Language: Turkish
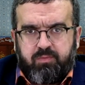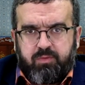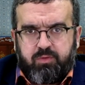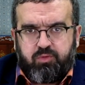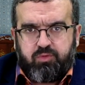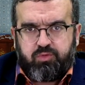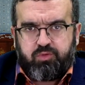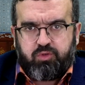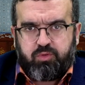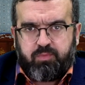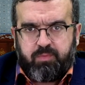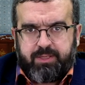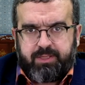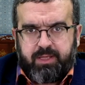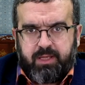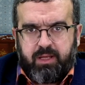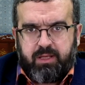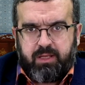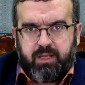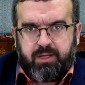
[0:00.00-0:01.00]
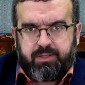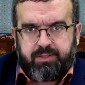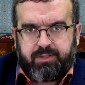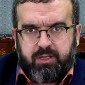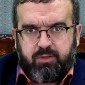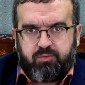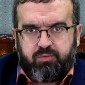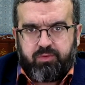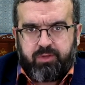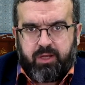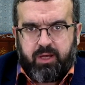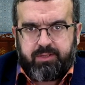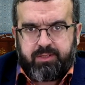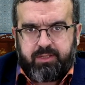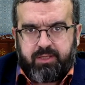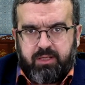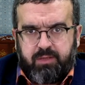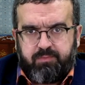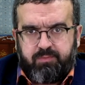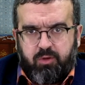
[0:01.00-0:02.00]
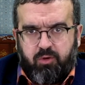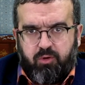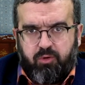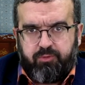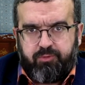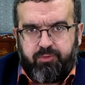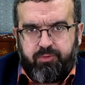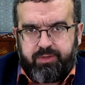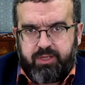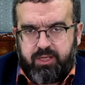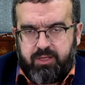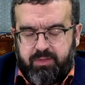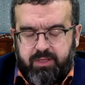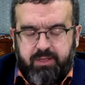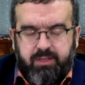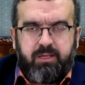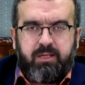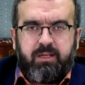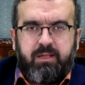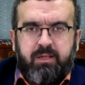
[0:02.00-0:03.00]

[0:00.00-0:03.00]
küçük meselelerde Kur'an-ı Kerim'de olduğu gibi